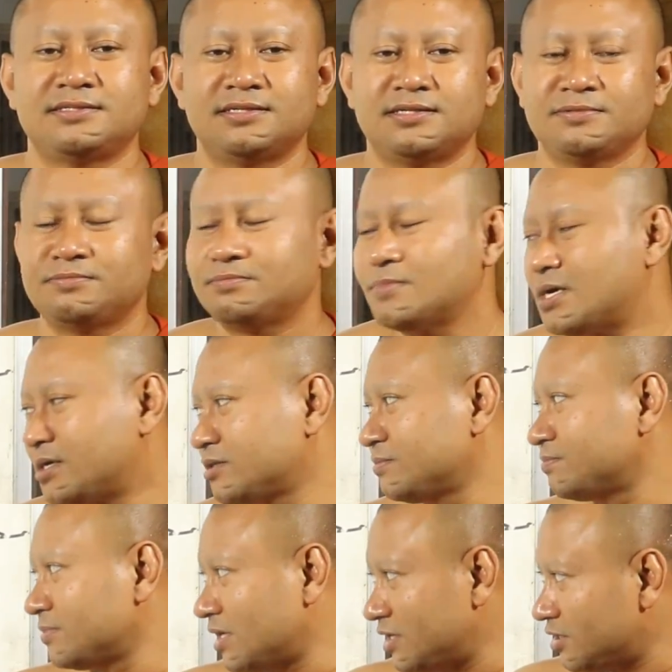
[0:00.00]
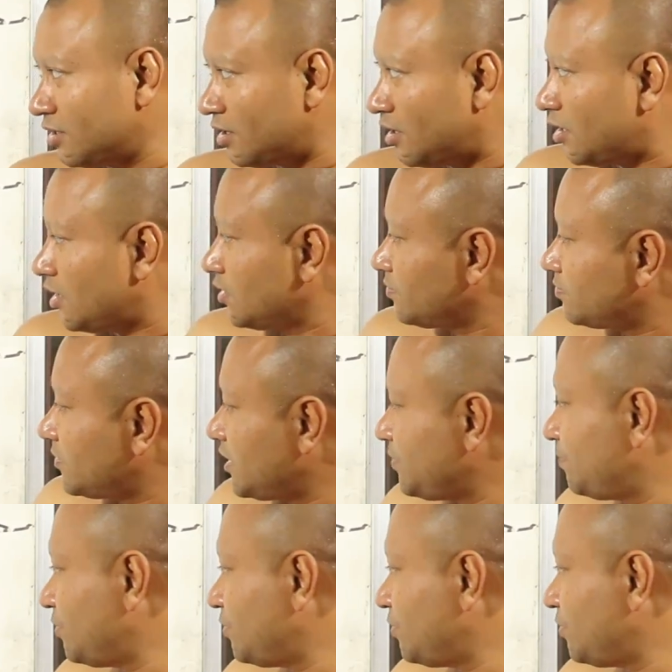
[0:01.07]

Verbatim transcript: chẳng bờ đây lõ đây